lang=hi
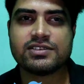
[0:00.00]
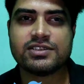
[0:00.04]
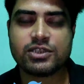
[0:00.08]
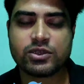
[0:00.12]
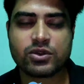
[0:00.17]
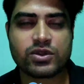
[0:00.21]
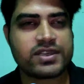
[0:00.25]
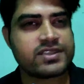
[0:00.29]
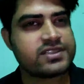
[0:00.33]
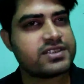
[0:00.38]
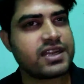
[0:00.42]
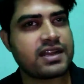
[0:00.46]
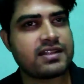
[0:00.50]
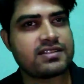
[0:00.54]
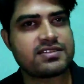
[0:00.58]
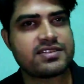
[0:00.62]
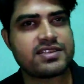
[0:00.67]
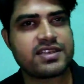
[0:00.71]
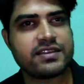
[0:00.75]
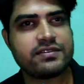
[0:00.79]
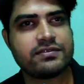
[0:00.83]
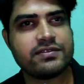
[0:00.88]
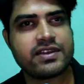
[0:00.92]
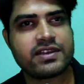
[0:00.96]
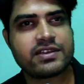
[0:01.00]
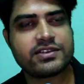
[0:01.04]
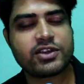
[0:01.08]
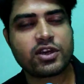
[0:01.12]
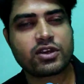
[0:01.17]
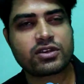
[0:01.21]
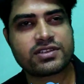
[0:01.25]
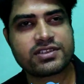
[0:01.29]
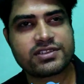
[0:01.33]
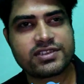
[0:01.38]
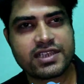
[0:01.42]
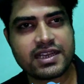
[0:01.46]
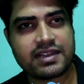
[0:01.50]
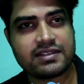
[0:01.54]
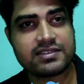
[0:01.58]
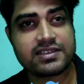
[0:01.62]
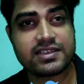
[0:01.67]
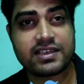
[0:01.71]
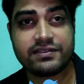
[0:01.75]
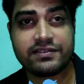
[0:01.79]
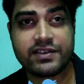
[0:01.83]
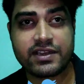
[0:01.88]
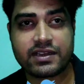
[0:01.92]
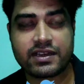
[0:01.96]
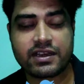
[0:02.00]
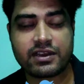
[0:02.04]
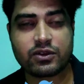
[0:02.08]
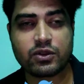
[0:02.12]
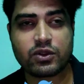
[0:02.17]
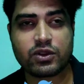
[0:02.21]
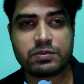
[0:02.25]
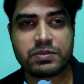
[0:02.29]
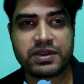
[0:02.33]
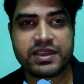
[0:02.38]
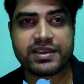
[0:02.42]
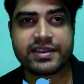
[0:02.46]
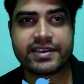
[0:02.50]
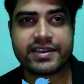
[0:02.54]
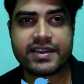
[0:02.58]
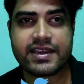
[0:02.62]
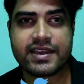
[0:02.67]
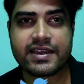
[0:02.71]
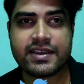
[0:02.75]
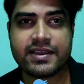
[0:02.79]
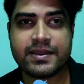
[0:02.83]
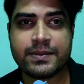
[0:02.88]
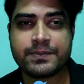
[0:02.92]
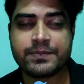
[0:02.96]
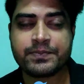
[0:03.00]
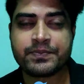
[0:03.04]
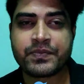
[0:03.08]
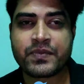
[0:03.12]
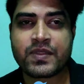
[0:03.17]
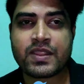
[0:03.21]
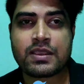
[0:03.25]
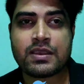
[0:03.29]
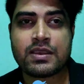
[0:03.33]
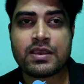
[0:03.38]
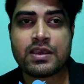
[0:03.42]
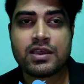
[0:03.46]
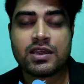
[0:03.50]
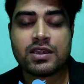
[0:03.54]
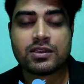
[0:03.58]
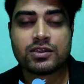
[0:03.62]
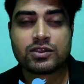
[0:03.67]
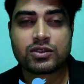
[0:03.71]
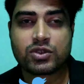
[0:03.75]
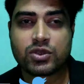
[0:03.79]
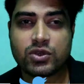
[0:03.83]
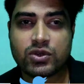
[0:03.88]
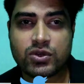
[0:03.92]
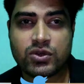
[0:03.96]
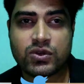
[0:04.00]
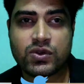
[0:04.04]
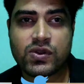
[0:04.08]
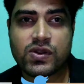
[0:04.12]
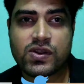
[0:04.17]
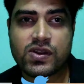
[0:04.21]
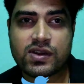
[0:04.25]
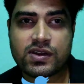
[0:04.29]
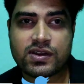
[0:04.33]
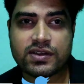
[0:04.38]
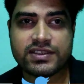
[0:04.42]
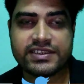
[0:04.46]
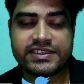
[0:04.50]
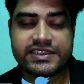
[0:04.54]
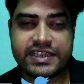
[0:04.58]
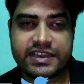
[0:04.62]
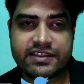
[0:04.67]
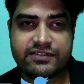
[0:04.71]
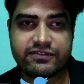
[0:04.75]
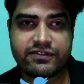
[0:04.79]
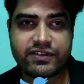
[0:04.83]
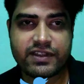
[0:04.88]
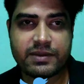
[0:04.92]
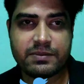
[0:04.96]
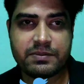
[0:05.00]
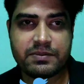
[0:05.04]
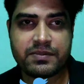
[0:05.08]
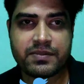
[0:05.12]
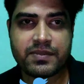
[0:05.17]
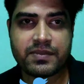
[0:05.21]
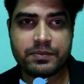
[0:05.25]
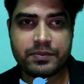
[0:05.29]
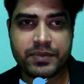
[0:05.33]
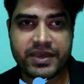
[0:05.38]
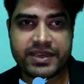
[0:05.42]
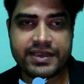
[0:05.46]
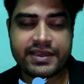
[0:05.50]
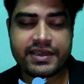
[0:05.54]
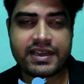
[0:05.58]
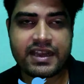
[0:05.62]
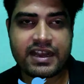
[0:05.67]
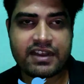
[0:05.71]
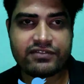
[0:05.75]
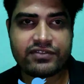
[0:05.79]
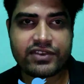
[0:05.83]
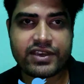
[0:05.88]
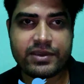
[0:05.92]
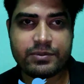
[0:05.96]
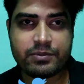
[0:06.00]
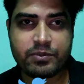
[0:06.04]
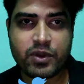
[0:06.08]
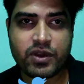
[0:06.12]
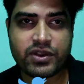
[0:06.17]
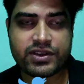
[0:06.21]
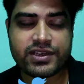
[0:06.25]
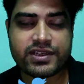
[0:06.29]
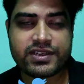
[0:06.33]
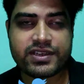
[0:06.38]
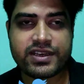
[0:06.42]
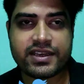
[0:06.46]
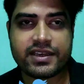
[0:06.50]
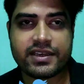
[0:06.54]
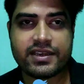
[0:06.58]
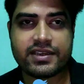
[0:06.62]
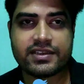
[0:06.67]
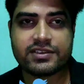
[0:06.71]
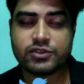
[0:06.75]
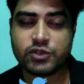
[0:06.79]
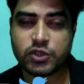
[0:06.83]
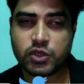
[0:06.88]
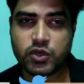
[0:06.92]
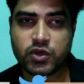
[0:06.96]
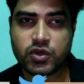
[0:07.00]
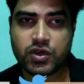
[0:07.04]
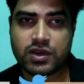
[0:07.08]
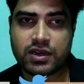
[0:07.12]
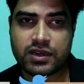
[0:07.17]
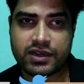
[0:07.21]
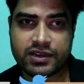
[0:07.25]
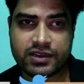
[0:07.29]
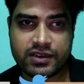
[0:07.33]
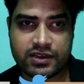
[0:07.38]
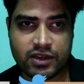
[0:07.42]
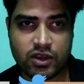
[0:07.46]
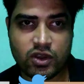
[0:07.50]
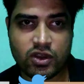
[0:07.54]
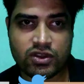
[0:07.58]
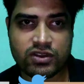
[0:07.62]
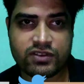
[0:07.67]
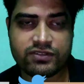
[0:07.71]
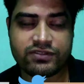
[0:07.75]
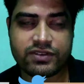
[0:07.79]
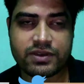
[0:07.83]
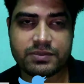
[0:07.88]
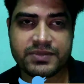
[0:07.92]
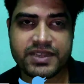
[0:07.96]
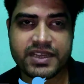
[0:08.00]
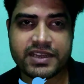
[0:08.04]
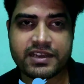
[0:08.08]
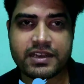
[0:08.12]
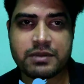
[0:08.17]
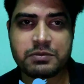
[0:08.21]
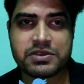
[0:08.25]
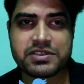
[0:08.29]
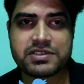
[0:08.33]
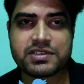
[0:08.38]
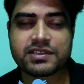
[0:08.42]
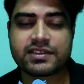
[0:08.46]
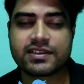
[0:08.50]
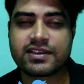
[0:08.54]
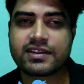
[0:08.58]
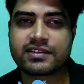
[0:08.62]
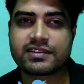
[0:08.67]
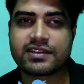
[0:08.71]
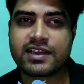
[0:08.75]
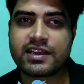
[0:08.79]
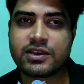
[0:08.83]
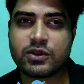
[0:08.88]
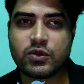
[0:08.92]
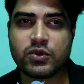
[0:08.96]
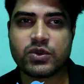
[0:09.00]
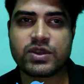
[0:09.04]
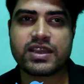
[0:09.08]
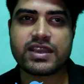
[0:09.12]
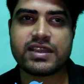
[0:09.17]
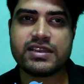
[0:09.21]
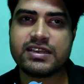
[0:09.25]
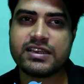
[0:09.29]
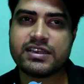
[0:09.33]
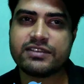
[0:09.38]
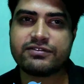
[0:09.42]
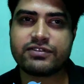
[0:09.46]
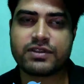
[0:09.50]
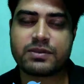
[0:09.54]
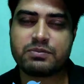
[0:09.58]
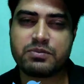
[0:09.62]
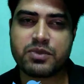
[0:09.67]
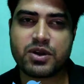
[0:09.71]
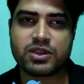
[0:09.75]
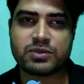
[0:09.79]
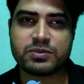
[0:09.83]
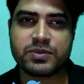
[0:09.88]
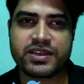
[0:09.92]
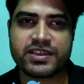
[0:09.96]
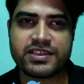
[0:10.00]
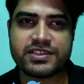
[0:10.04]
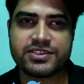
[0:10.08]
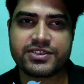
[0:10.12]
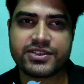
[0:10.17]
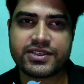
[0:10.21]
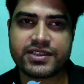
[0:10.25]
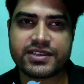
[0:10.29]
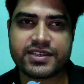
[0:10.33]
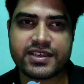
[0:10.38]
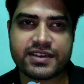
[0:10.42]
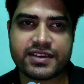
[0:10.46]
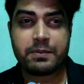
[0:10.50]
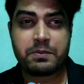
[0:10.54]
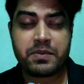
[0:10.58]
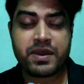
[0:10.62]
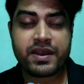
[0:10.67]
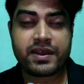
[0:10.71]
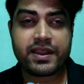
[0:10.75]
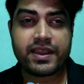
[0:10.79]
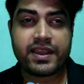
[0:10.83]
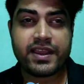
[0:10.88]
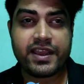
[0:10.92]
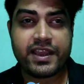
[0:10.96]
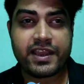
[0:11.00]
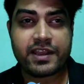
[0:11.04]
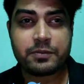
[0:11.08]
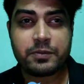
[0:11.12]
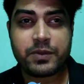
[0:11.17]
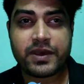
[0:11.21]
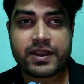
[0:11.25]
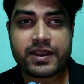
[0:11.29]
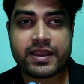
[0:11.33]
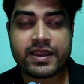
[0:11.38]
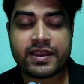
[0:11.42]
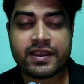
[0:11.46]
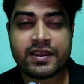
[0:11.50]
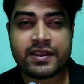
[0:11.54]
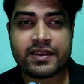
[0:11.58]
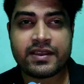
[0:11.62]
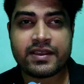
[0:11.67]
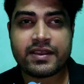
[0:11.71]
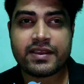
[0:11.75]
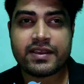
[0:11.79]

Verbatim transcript: जिन्होंने चार्ल्स जेवियर डॉक्टर चार्ल्स जेवियर का रोल प्ले किया है तो ये फिल्म भी काफ़ी इम्पॉर्टेंट है जो अगर हॉरर फिल्म देखना पसंद करते हैं उनके लिए फिल्म बहुत बड़ी ट्रीट है नंबर एक पर है